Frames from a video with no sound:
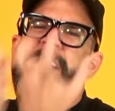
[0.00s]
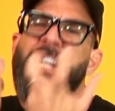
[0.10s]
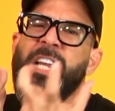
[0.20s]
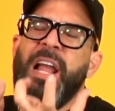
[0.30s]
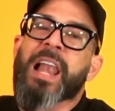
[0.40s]

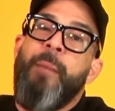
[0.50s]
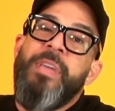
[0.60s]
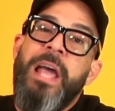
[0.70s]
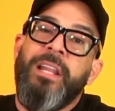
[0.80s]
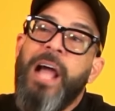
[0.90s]
en la
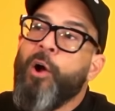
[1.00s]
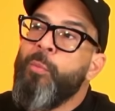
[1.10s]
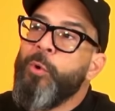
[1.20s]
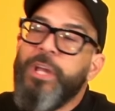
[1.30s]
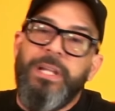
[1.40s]
mierda
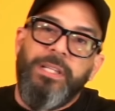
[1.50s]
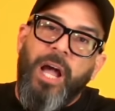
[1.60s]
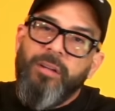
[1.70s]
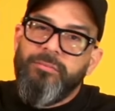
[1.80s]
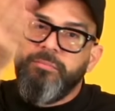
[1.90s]

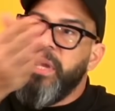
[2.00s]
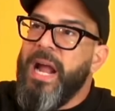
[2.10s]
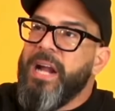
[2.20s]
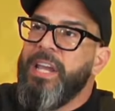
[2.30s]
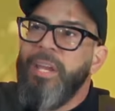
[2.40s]
comunista. Mira
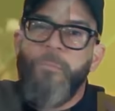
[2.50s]
aquí.